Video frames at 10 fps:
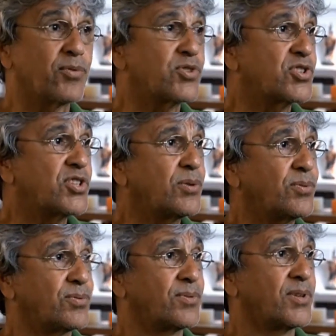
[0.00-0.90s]
O
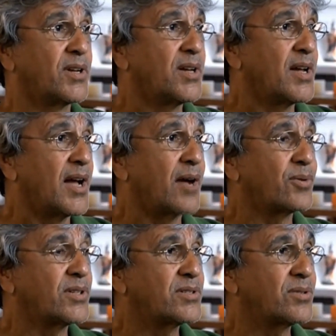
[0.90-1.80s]
Gil,
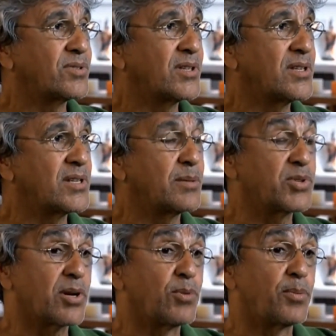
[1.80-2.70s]
aconteceu o seguinte, ele
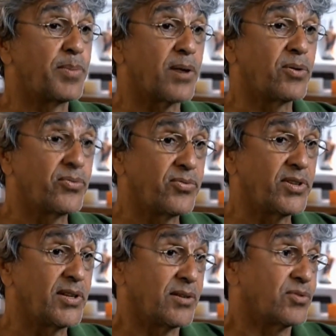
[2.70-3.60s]
me chamou para
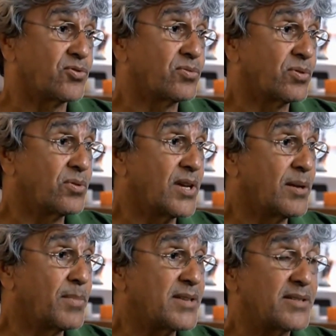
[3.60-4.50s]
ouvir junto com
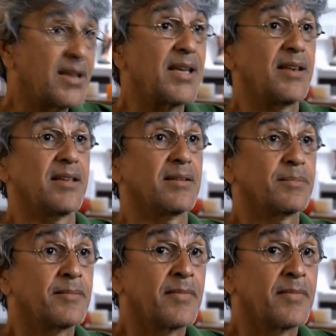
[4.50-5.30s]
ele, mas ele